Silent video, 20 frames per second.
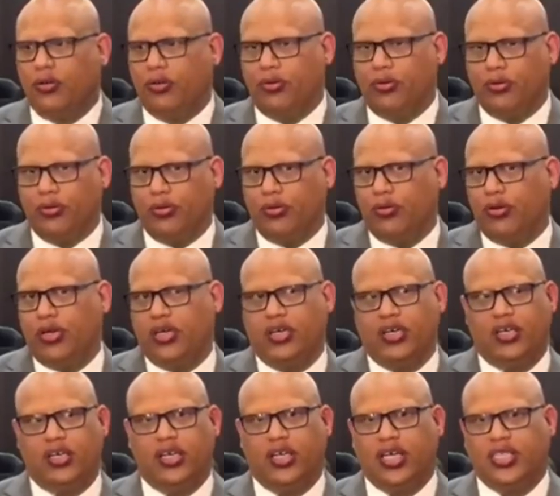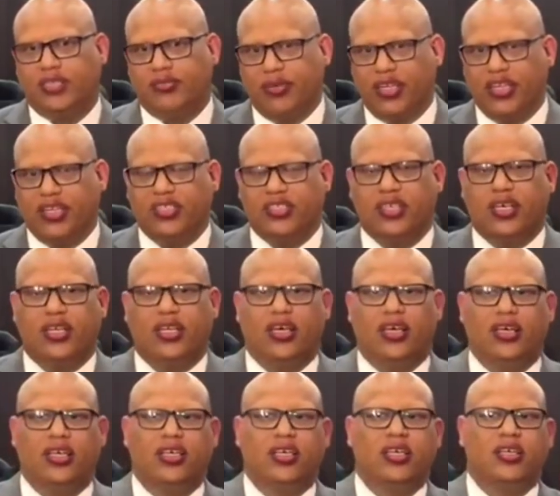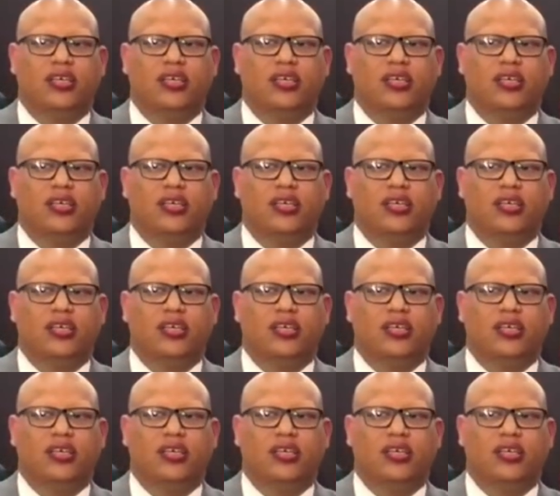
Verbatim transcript: وأتمنى إن شاء الله